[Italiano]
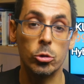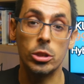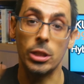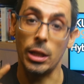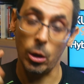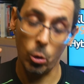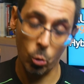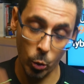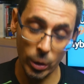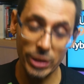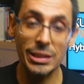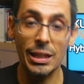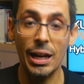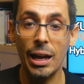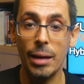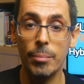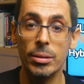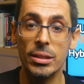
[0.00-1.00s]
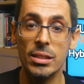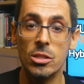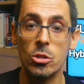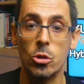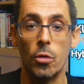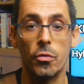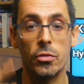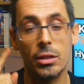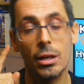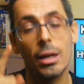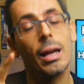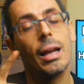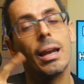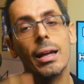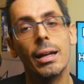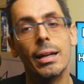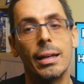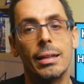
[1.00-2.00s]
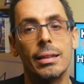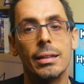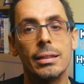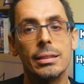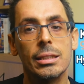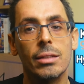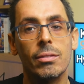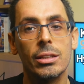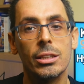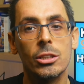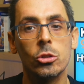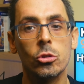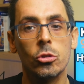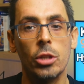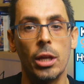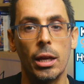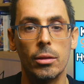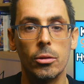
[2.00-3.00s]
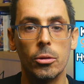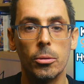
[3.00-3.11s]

se questa Hybrid Soft è la racchetta che stavate sognando.